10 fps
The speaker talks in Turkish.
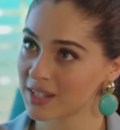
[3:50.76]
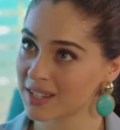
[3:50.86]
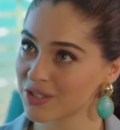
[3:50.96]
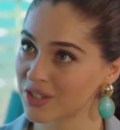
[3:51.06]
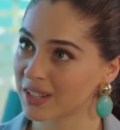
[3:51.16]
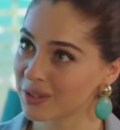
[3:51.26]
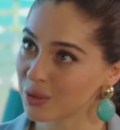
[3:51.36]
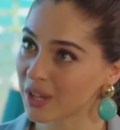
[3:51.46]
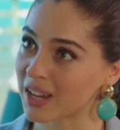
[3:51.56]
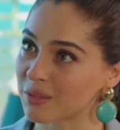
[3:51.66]
bir yazı yazacaktı,
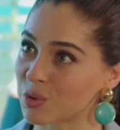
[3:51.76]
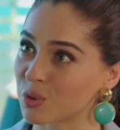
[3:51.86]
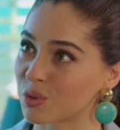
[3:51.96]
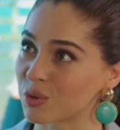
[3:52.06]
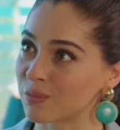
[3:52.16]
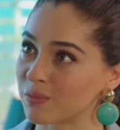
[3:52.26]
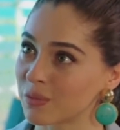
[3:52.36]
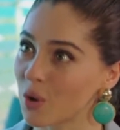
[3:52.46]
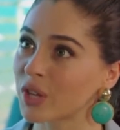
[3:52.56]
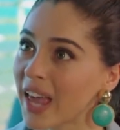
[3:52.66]
ona yardımcı oluyordum.
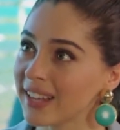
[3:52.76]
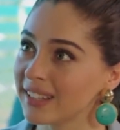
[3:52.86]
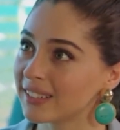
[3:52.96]
Okey?